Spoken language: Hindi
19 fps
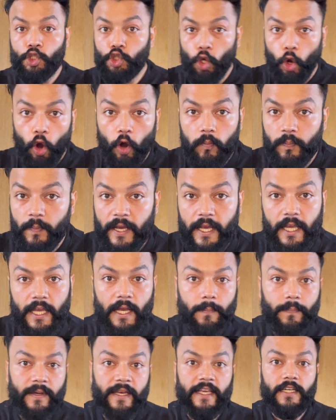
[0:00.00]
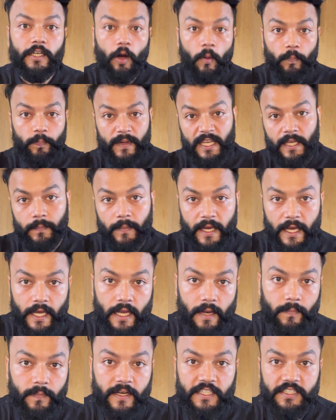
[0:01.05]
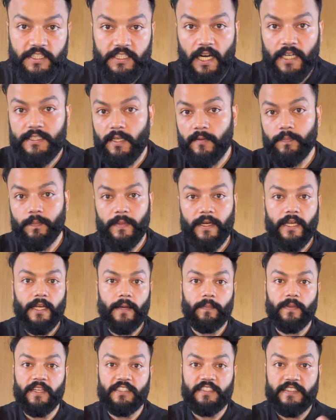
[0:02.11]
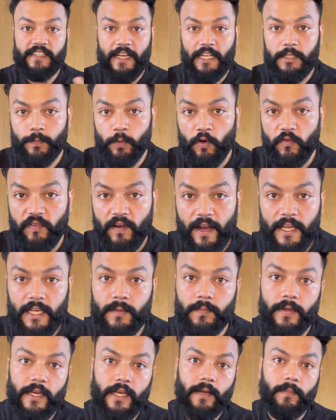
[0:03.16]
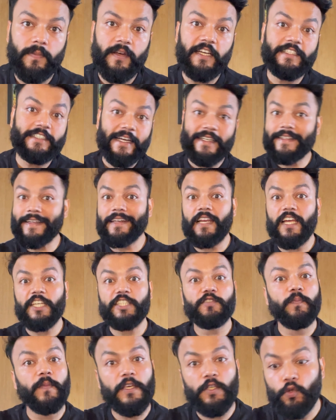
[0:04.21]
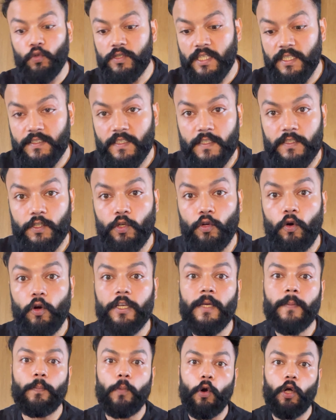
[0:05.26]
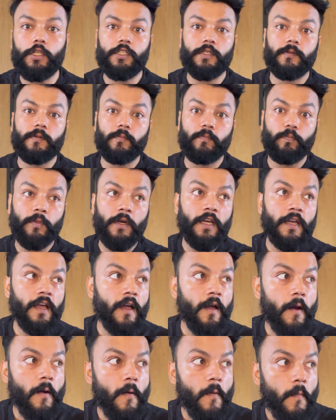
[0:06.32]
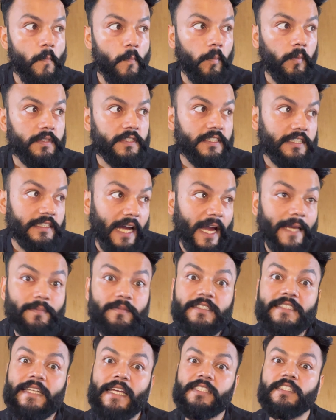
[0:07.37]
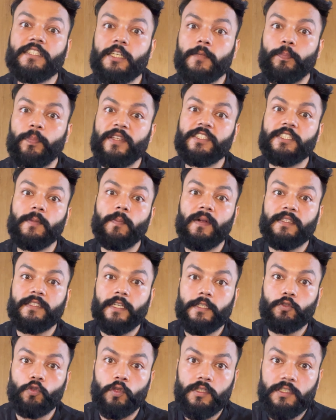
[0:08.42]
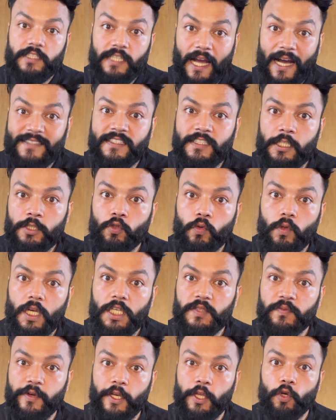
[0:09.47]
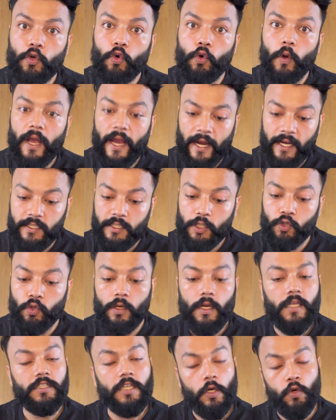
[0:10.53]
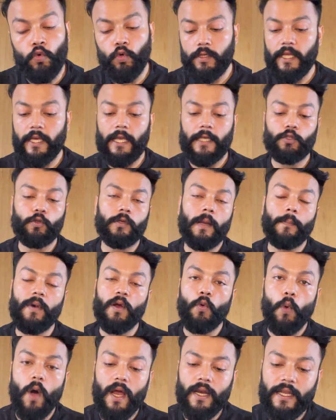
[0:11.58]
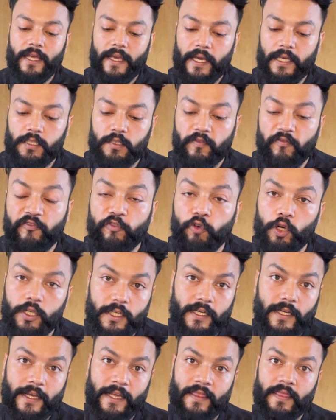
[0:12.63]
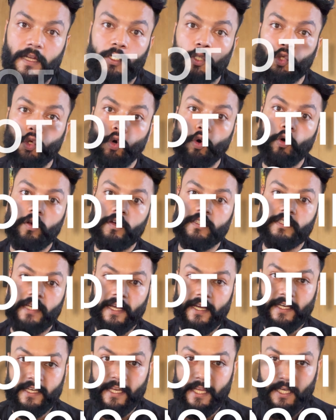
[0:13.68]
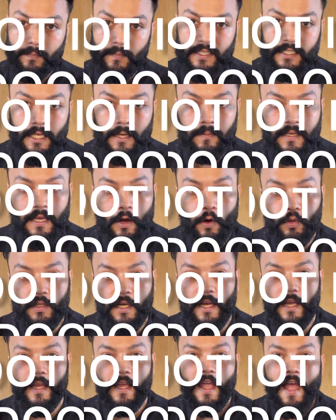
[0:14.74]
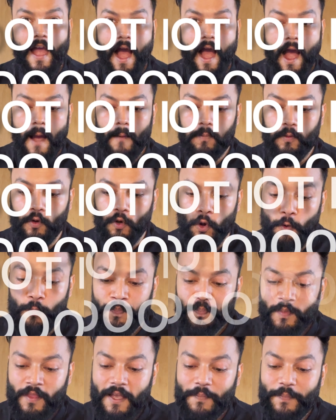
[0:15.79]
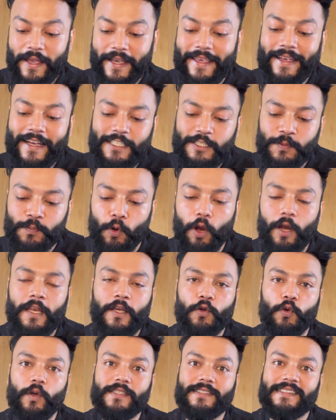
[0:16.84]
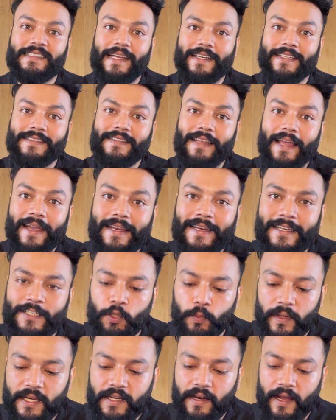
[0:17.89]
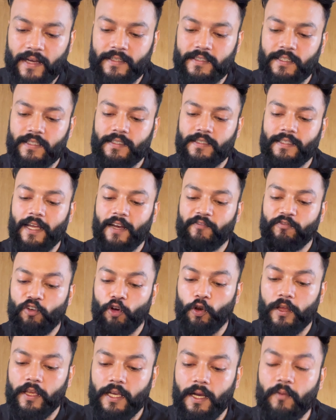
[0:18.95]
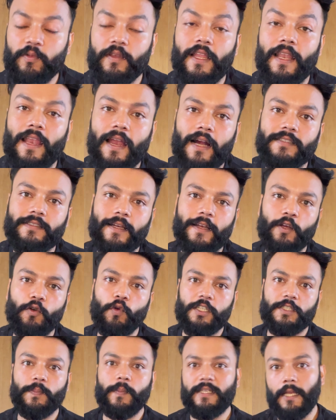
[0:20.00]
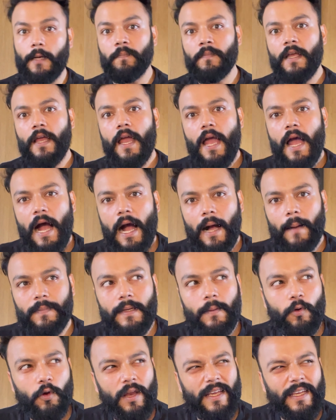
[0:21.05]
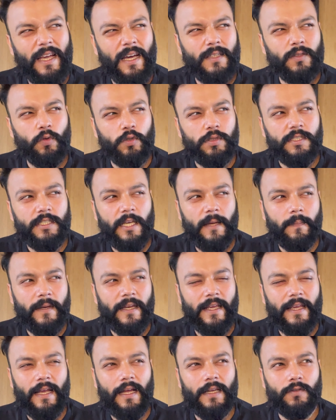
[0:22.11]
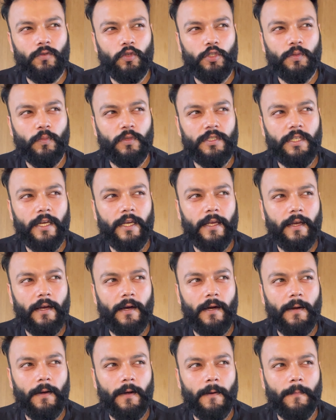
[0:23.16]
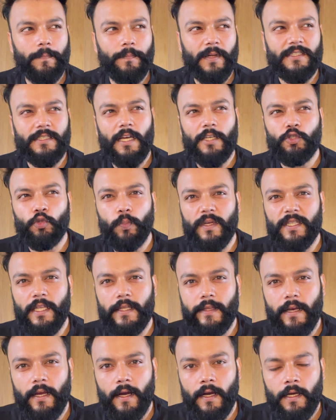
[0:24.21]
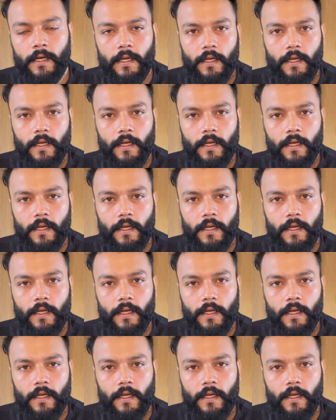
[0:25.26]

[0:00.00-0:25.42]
जॉब में अपनी कंपनी में अपने स्टार्टअप में अपनी सेल्स प्रोफाइल में अपनी डेटिंग लाइफ में यूज कर सकते हो और ये बहुत टाइम टेस्टेड प्रिंसिपल्स हैं तो ध्यान से सुनना इस वीडियो को एंड तक सुनना जरूर ठीक है तो नंबर वन इज फुट इन द डोर टेक्निक मतलब क्या हो रहा है आपको मेकिंग अ स्मॉल रिक्वेस्ट दैट इज लाइकली टू बी ग्रांटेड देन फॉलोइंग अप विद अ लार्जर रिक्वेस्ट मतलब आपने बोला यार दोस्त से अपने यार दोस्त मुझे पचास रुपए दे देना